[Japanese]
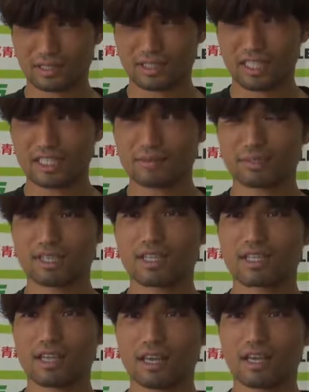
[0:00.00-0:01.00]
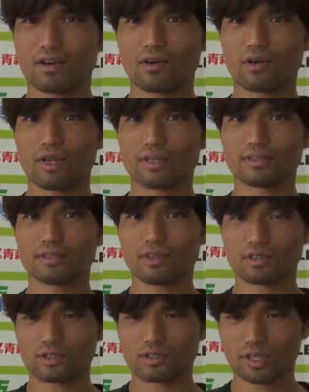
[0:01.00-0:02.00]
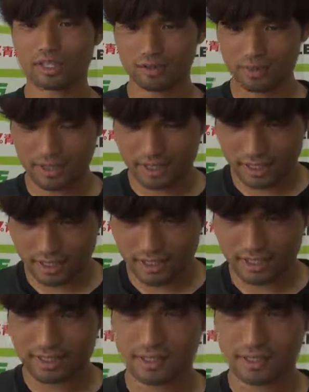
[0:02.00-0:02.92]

スタジアムに来て応援よろしくお願いします。